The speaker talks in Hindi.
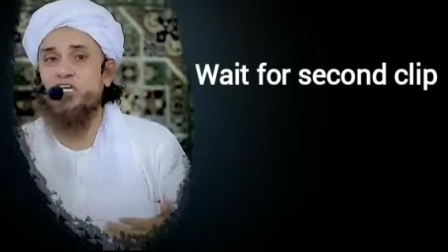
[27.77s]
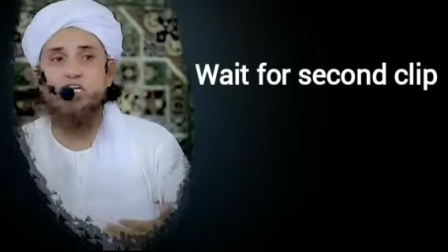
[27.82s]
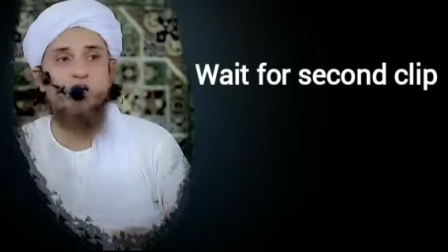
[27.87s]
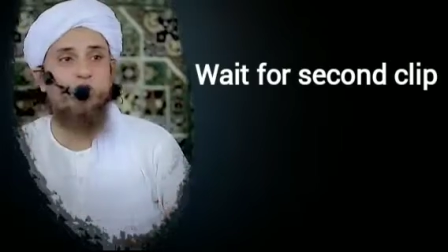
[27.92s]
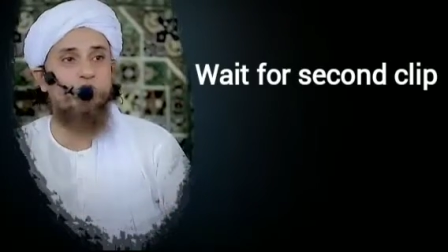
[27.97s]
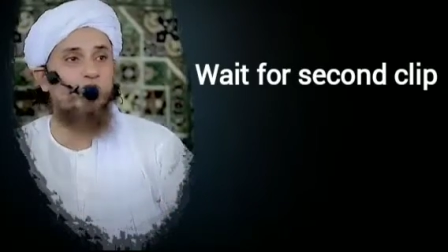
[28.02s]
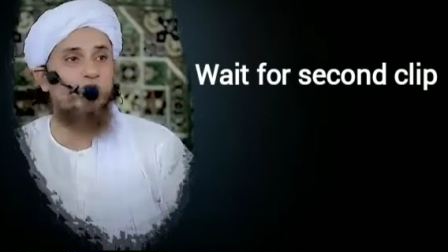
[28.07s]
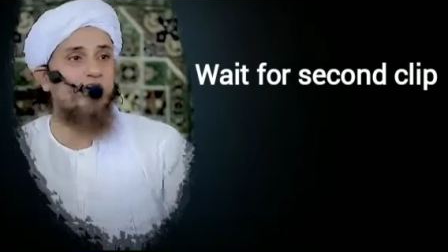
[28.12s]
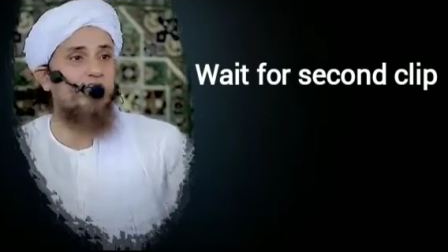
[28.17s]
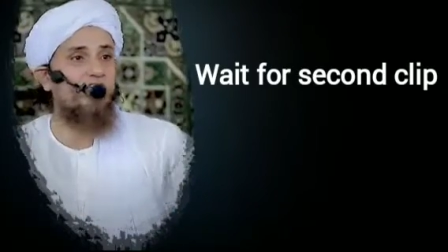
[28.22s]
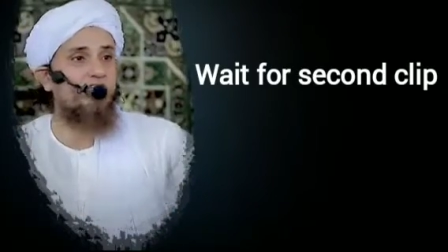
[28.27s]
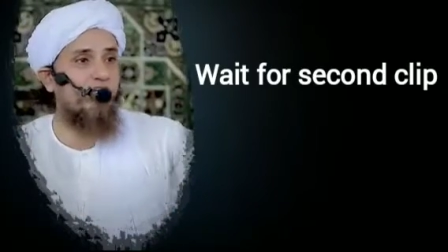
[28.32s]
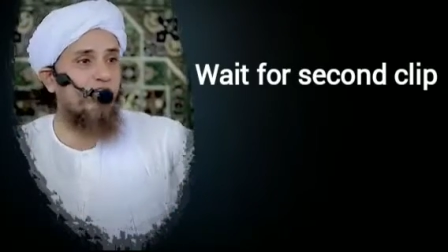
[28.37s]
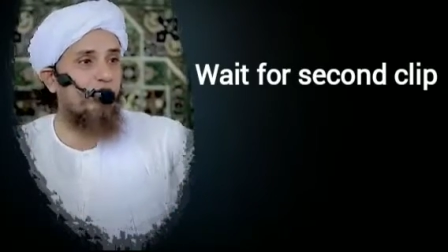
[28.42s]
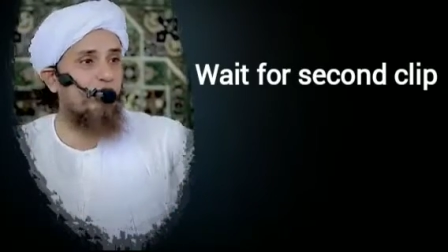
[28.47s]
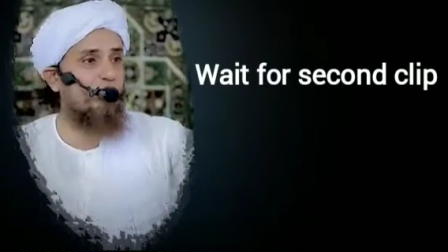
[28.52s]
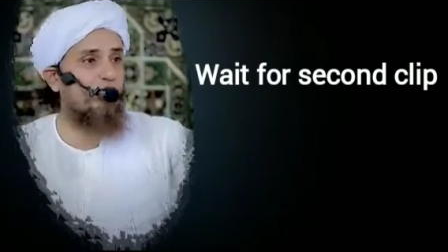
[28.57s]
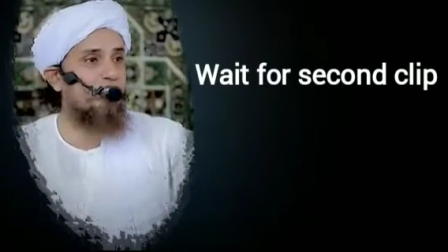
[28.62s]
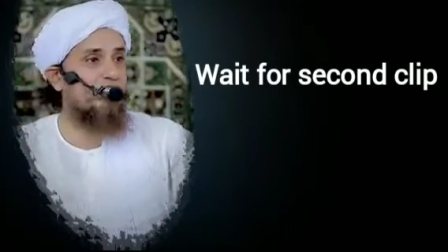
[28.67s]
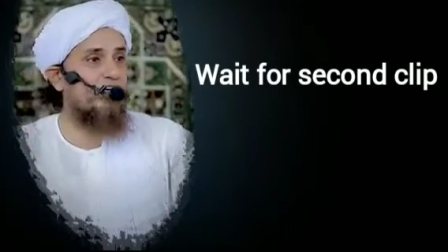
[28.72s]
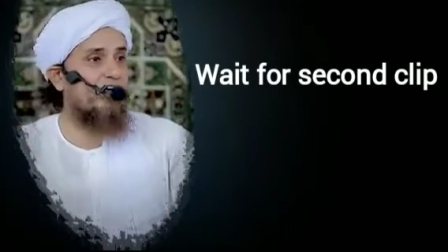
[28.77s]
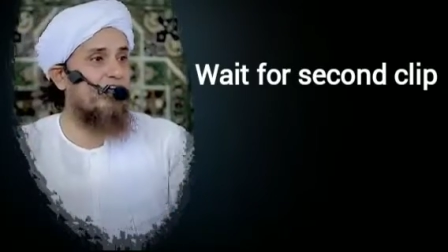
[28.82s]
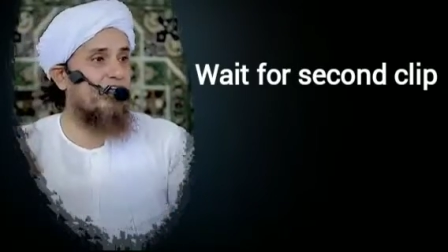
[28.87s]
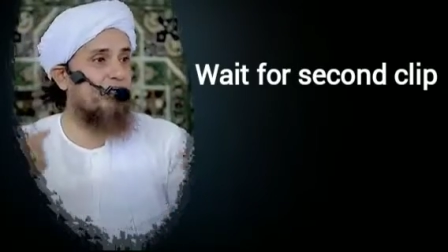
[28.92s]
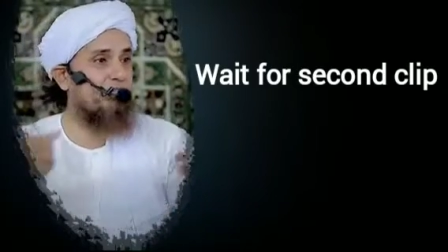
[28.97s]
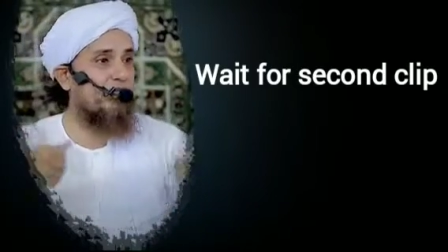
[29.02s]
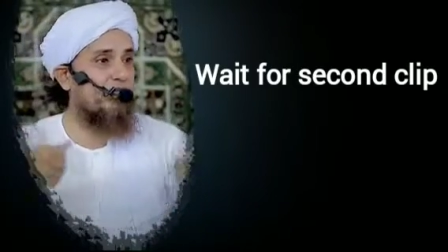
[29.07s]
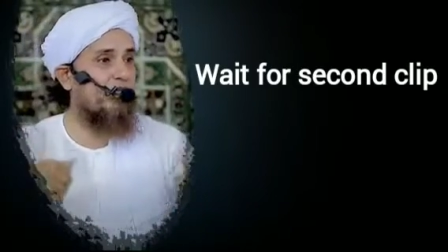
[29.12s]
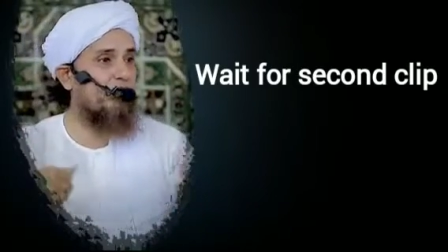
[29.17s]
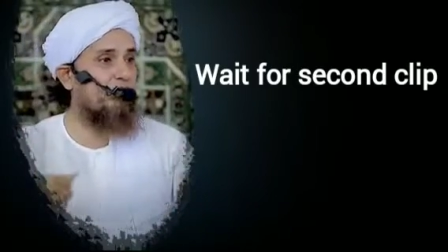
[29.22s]
किया होगा कितने लोगों से
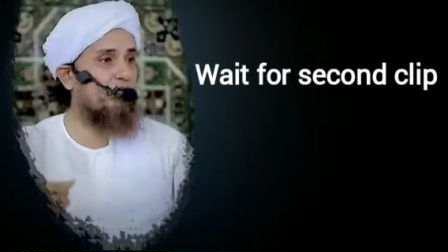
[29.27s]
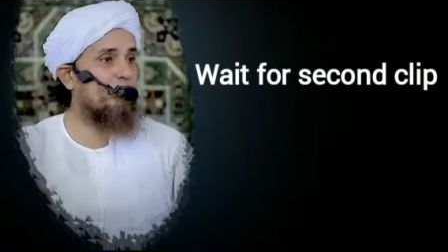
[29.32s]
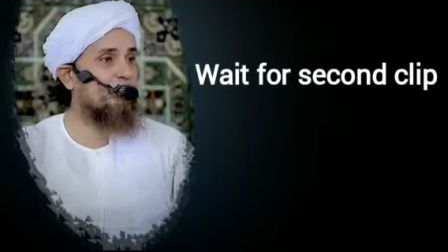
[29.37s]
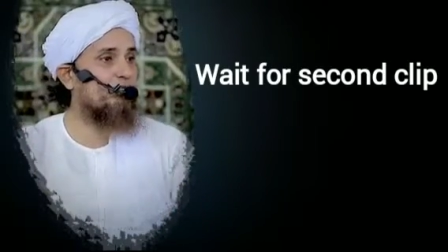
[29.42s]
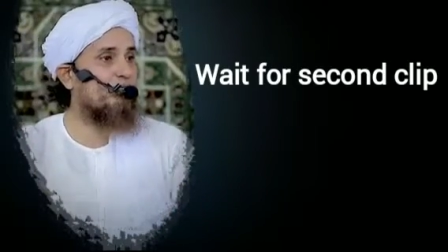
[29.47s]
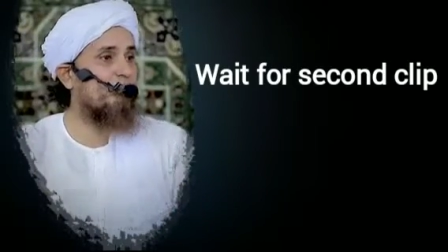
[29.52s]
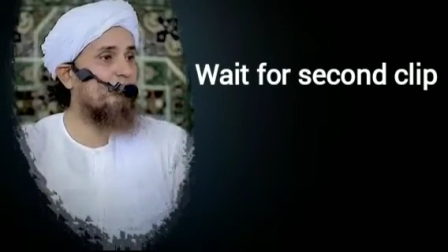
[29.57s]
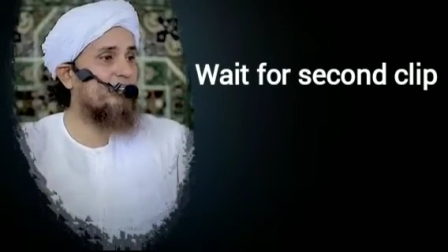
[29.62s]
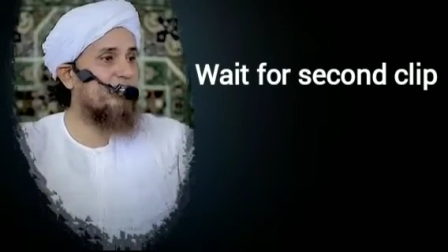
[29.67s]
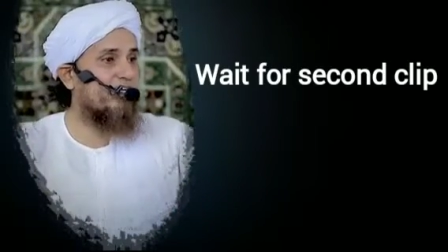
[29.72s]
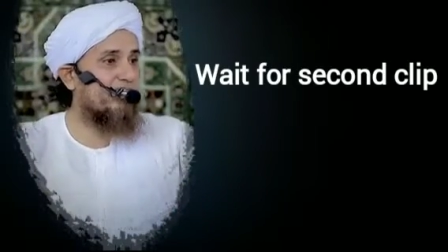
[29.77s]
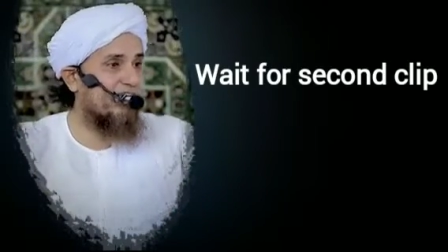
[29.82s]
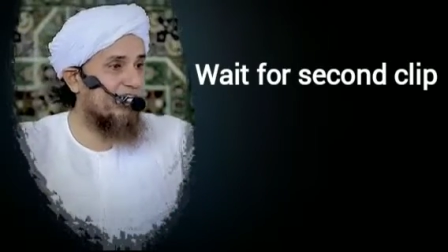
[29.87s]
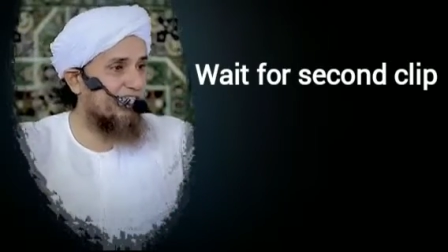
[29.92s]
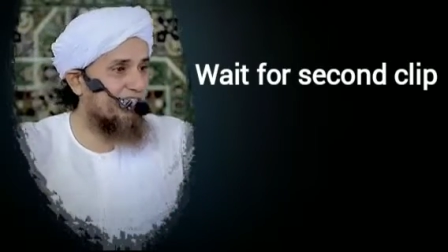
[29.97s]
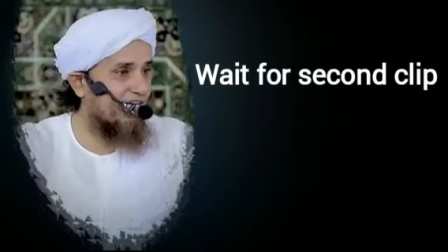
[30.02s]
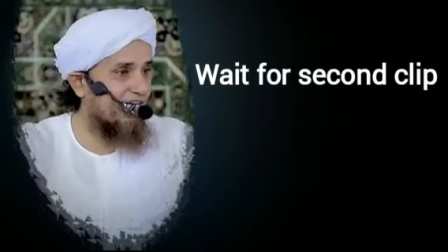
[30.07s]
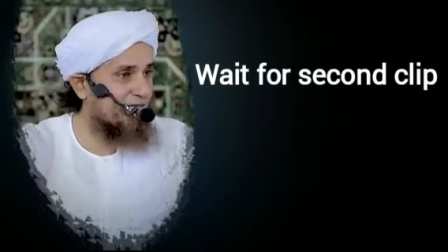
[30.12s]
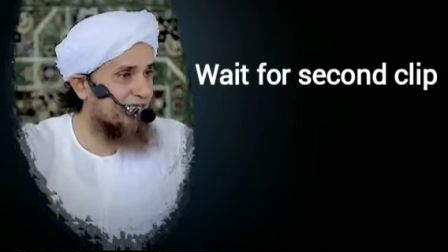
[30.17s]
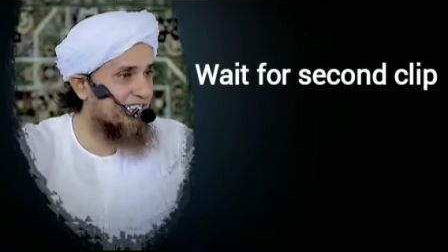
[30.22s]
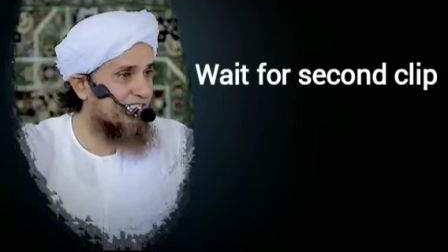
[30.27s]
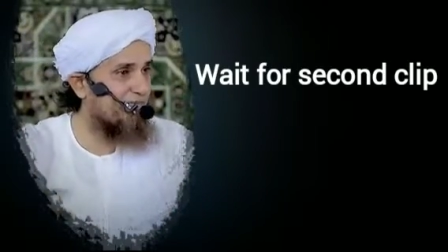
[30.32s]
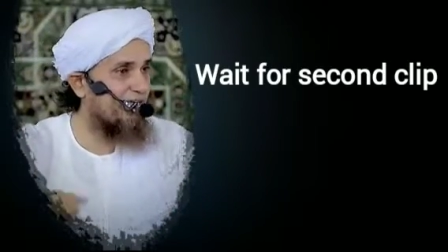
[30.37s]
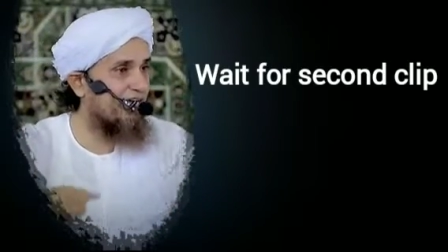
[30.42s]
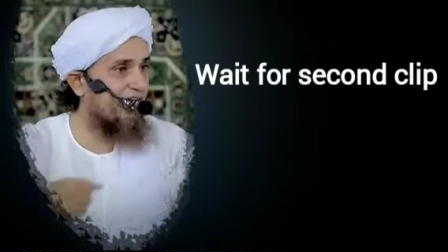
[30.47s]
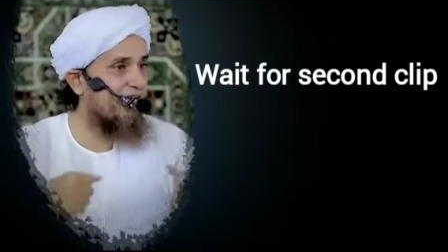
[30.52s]
गले मिले होंगे उसमें मदरसे के तलबा से भी